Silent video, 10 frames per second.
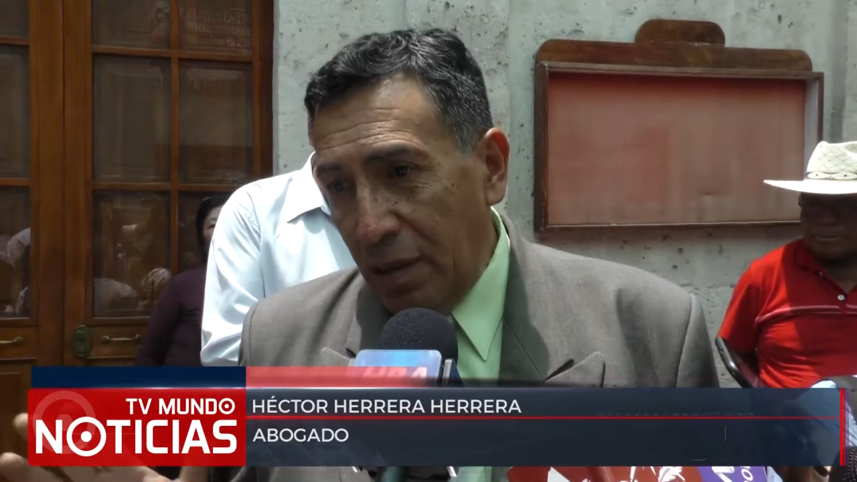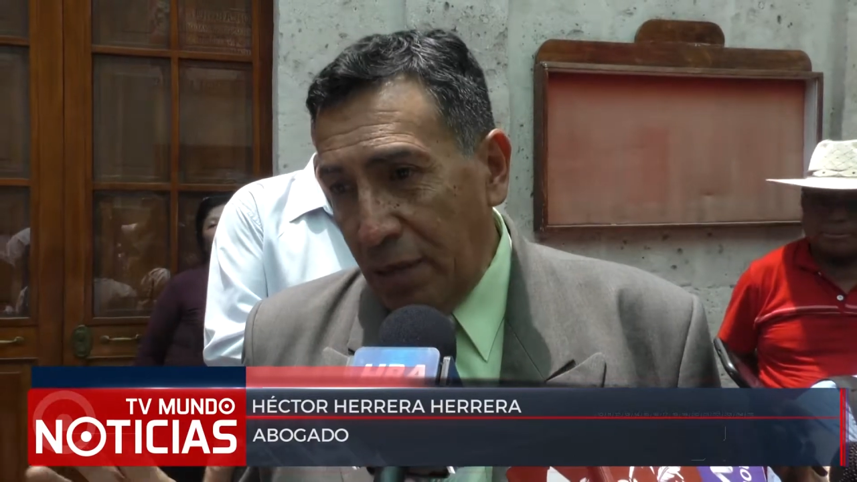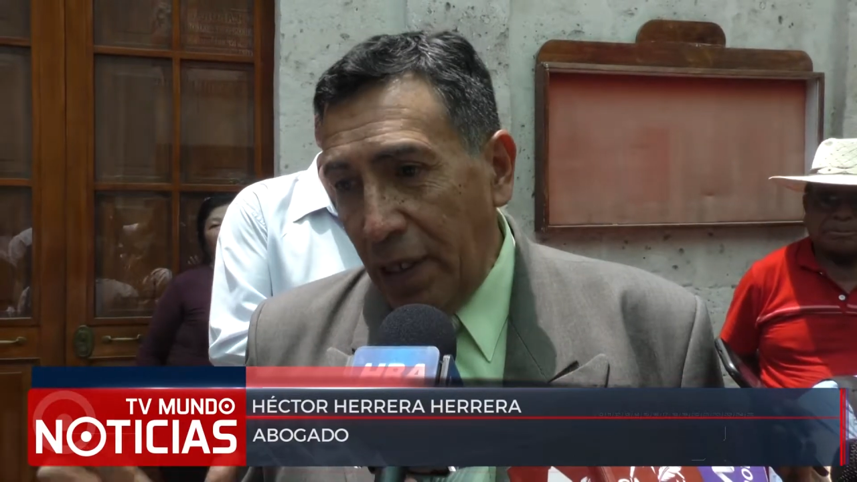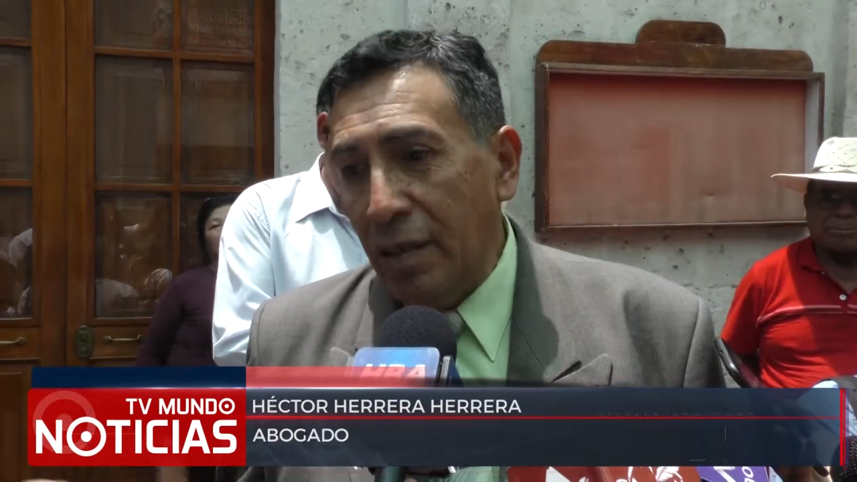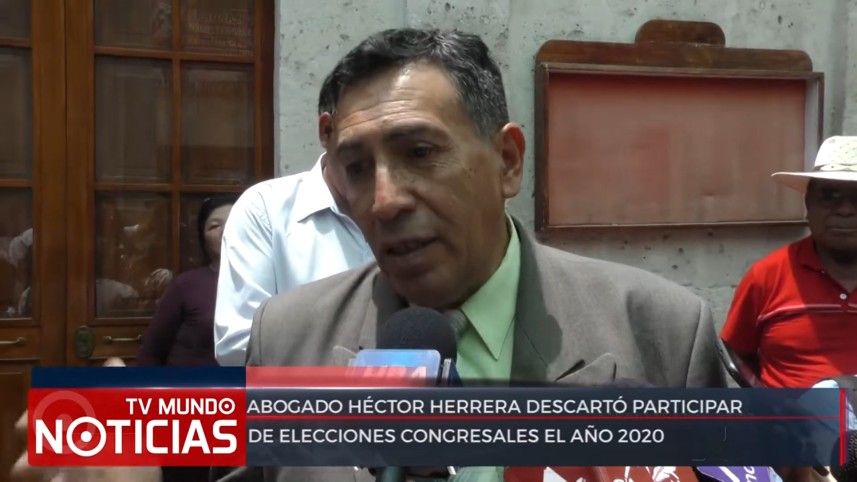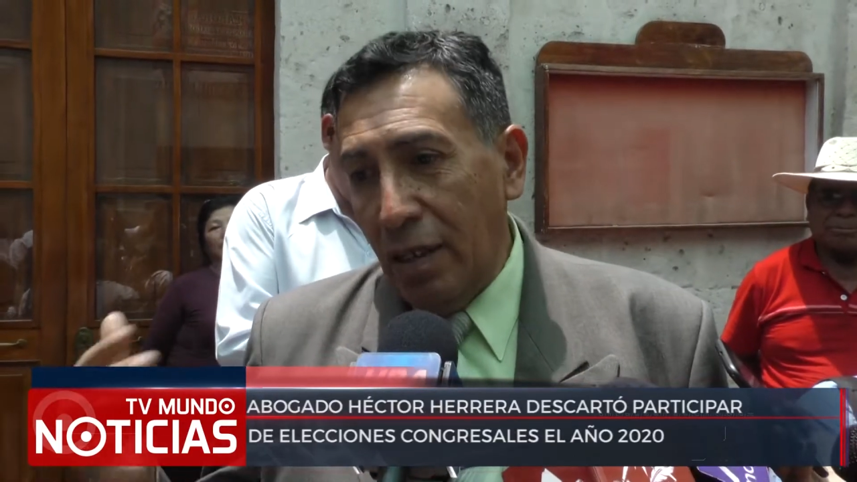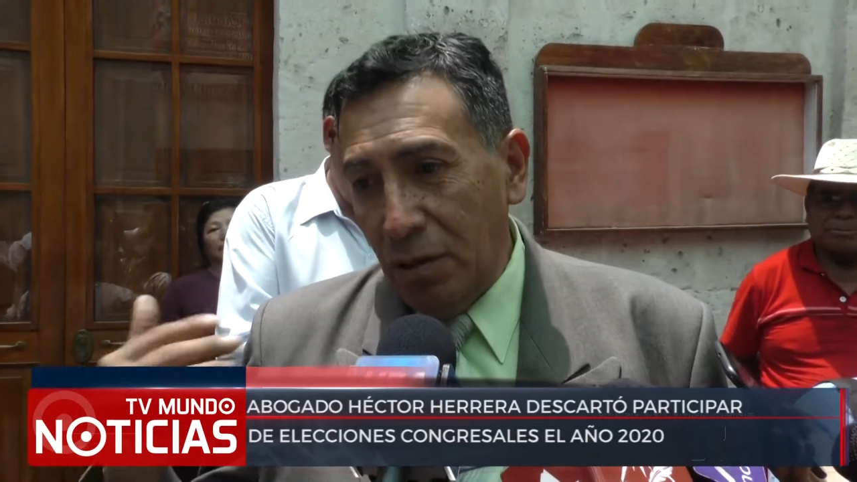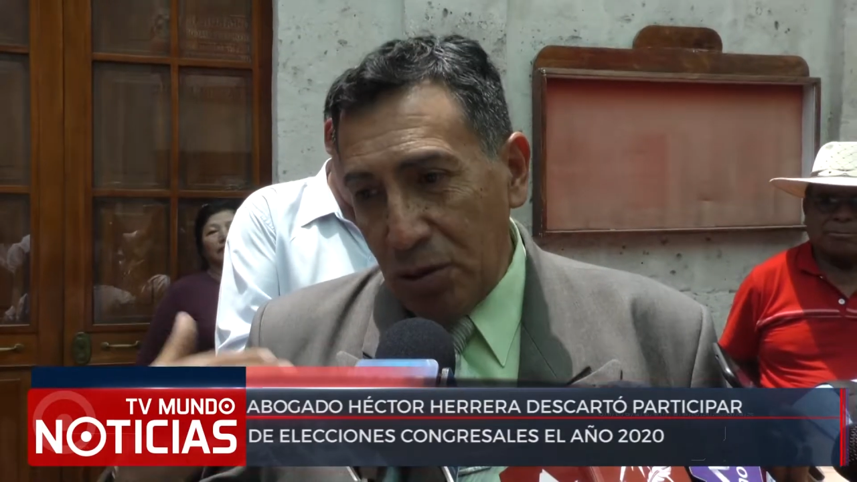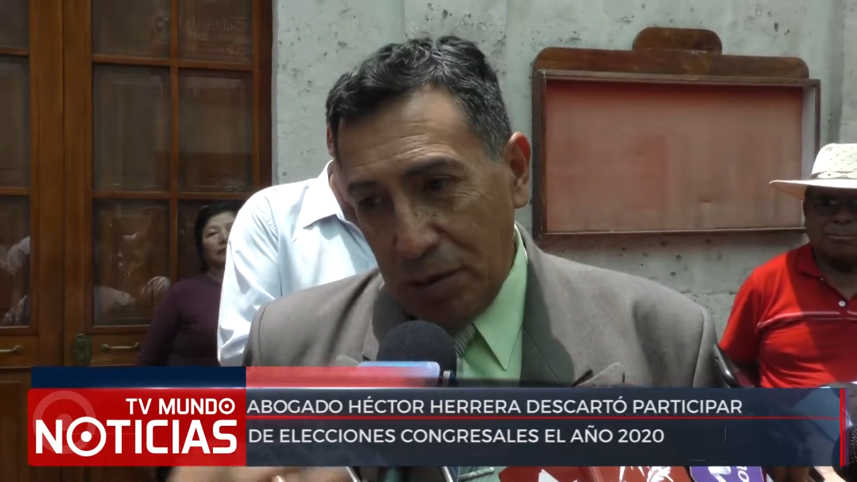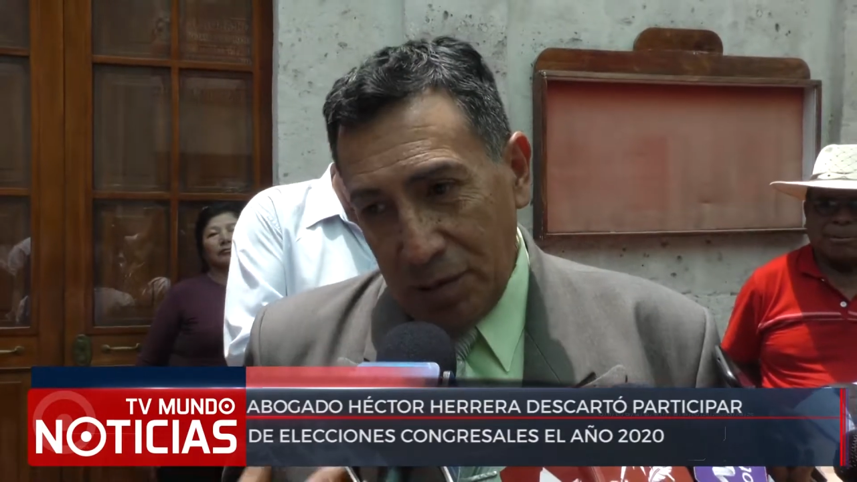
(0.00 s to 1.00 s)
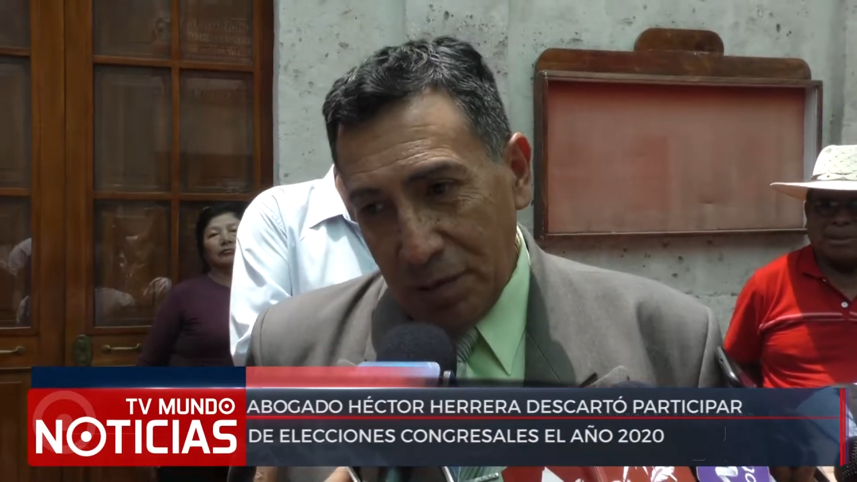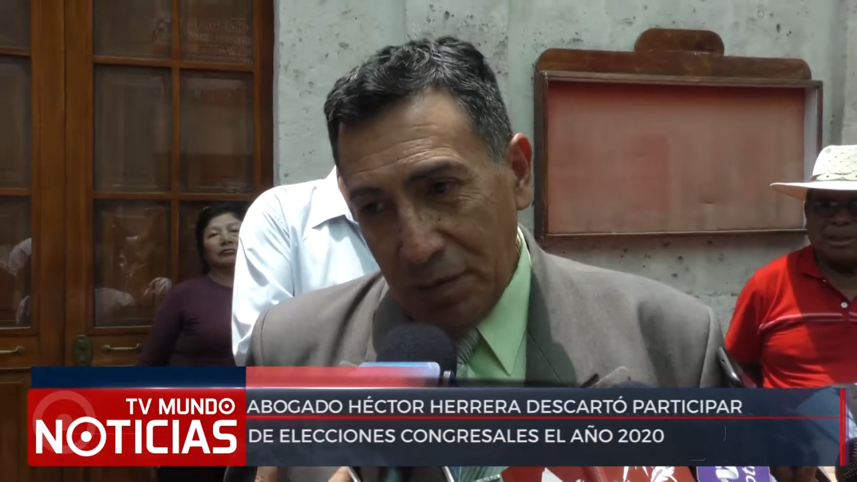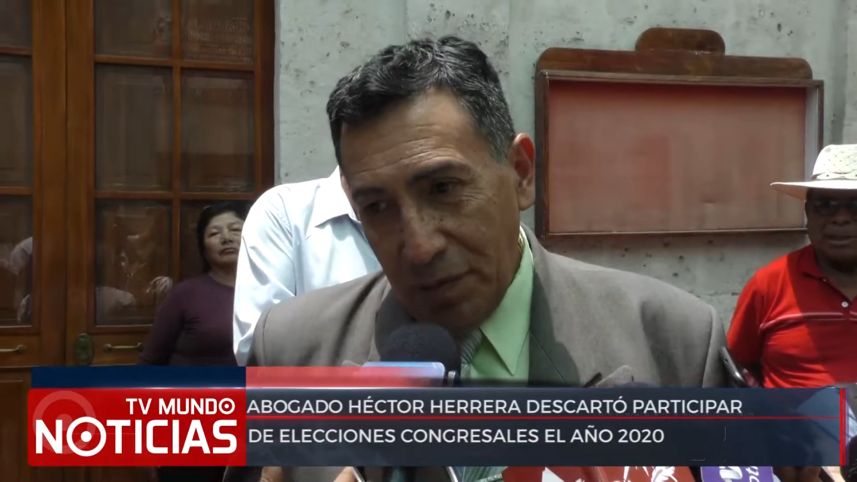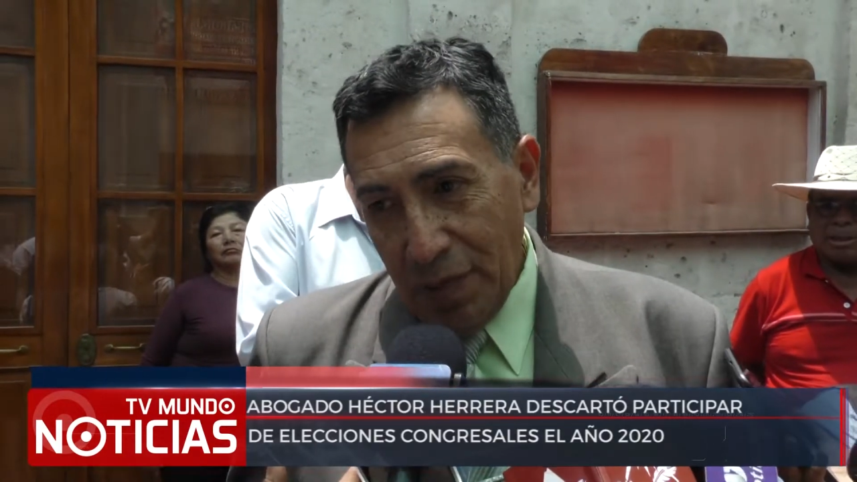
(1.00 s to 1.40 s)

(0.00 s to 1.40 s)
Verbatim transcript: diferente a la de nosotros.